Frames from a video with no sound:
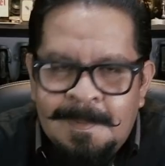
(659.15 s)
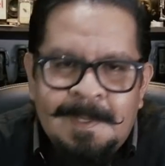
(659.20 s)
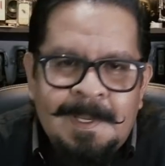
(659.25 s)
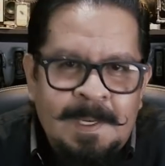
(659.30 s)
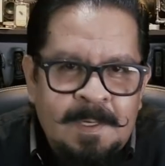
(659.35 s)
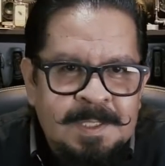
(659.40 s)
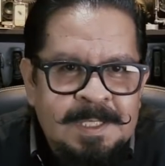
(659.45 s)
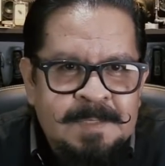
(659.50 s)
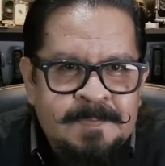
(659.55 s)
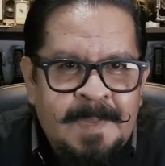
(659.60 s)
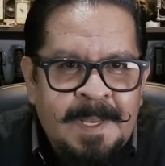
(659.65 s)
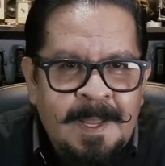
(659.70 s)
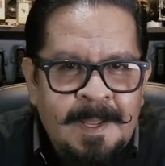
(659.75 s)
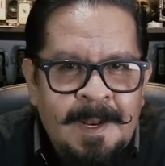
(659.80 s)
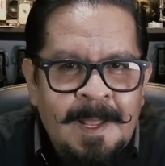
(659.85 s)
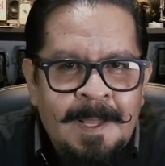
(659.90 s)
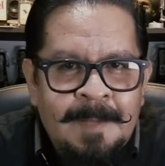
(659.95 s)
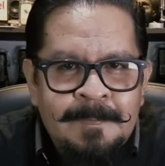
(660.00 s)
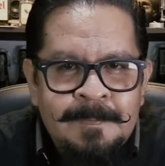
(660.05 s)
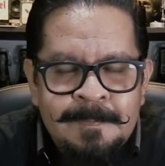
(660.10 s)
¿Qué nos
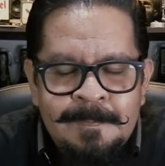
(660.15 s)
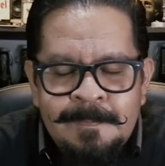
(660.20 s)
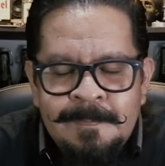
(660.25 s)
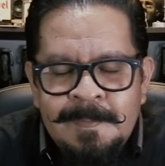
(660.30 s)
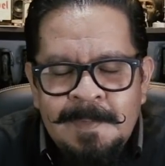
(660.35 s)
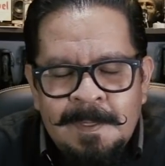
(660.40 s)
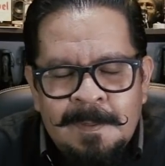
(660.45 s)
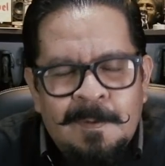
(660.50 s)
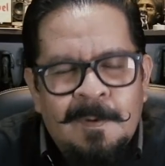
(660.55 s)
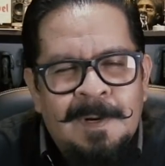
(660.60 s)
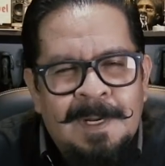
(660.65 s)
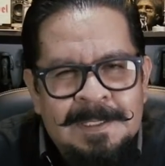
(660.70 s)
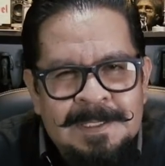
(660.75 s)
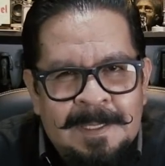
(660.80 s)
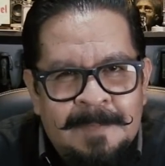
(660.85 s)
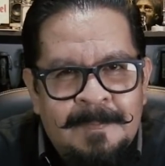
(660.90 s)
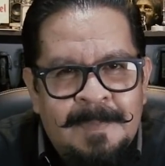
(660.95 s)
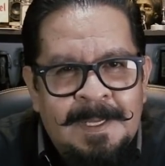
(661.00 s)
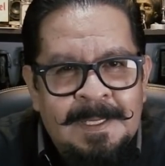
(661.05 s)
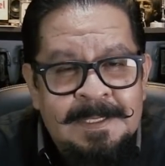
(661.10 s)
esperará con las
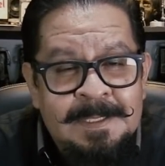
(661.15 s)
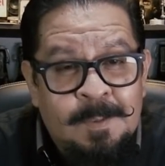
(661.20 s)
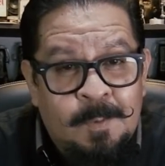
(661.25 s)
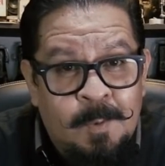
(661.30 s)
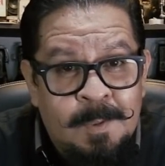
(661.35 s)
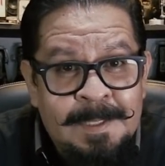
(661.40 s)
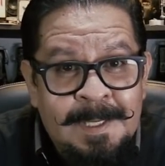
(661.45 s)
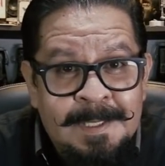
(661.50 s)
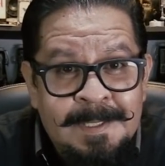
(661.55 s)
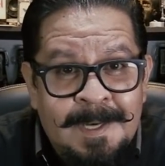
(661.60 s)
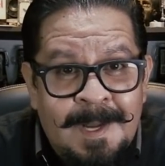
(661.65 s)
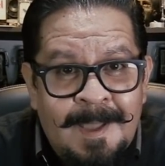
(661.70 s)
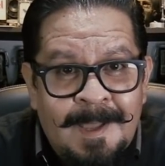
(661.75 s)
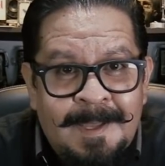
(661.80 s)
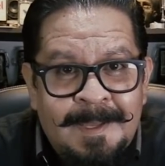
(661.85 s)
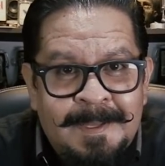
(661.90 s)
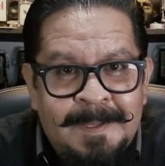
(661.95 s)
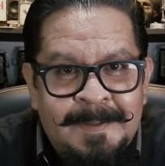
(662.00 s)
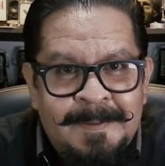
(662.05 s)
demás Golden Track?